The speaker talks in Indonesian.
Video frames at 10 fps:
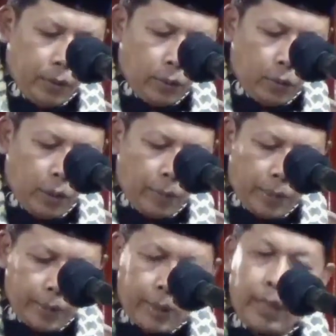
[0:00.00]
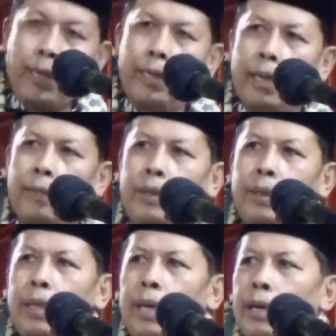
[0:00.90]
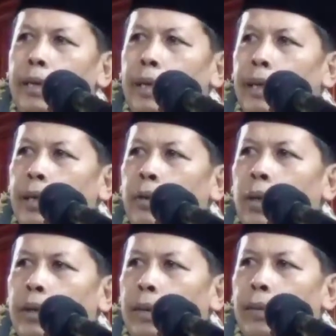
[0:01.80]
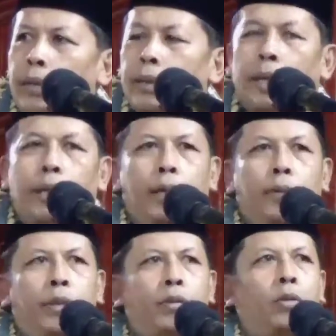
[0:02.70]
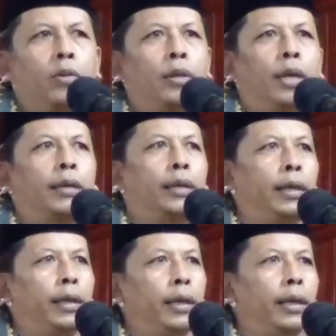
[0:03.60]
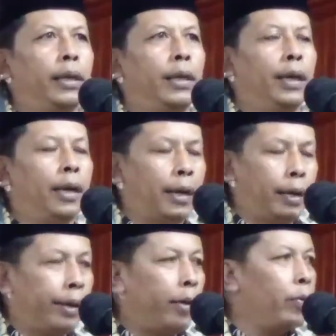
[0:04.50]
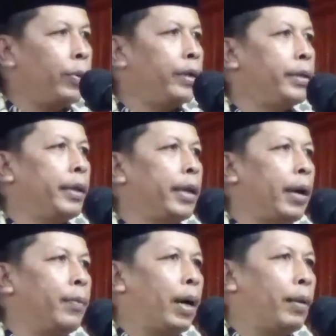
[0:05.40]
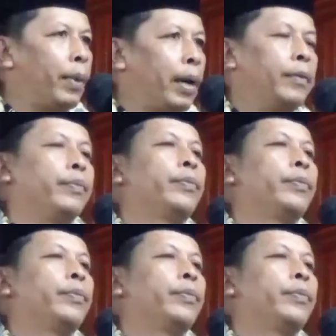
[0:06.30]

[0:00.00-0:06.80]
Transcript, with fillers: wa man jahada bi jihadihi wa tamassaka bi sunnatihi ila yaumid din amma ba'd